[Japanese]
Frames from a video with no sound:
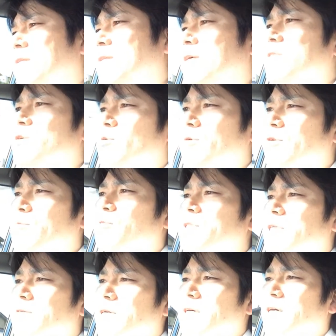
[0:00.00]
でそこで思っ
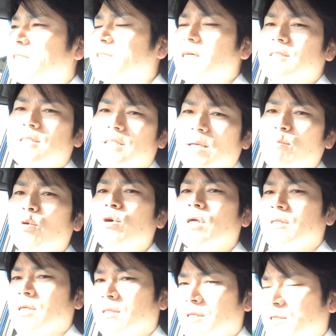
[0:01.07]
たのはガチガチ専門
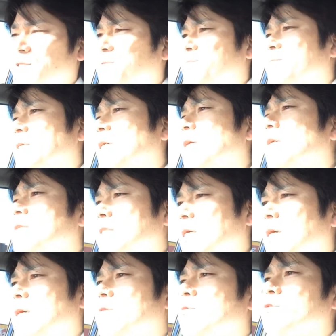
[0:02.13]
やったんです
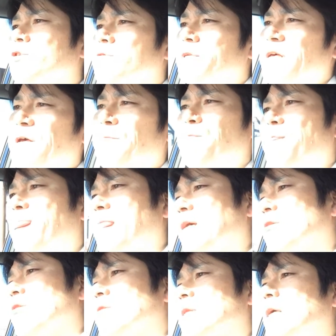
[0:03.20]
じゃあ案の定ね
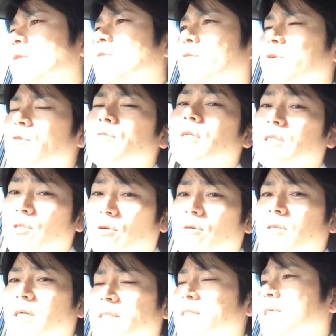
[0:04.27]
あの店頭に置くでしょ
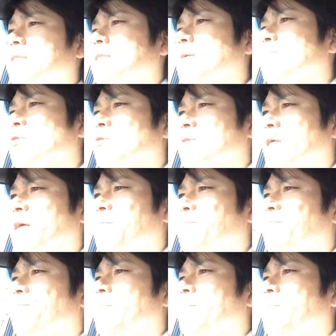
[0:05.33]
ガチガチ専門店